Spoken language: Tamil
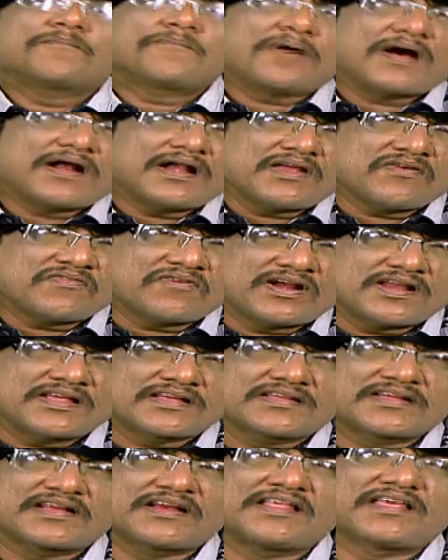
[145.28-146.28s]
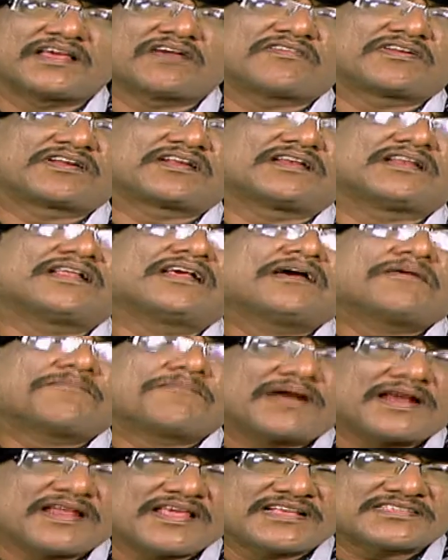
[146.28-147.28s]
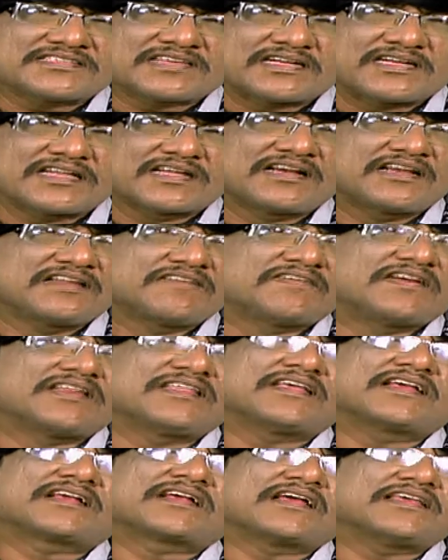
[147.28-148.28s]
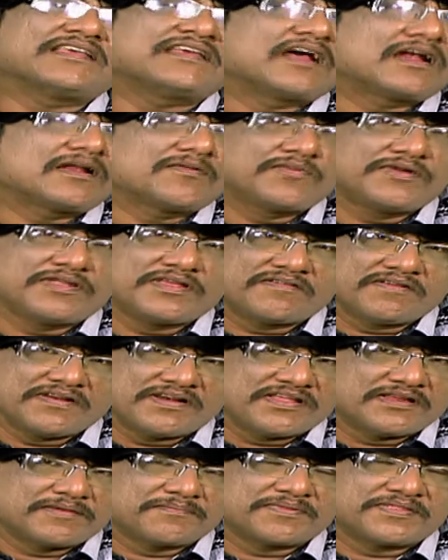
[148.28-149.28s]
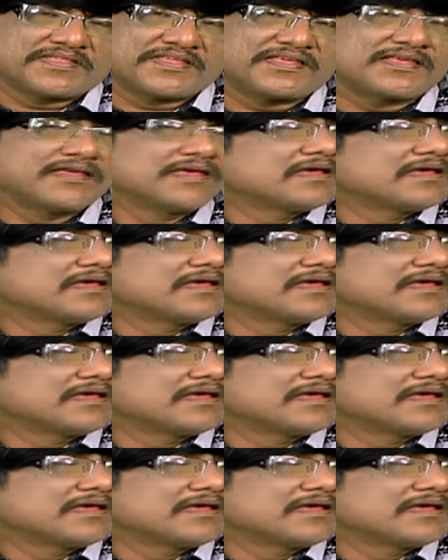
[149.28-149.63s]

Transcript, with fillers: பல வழக்குகளை அவர்கள் பழைய சட்டங்களின் வழியே கையாள முடியவில்லை என்பதை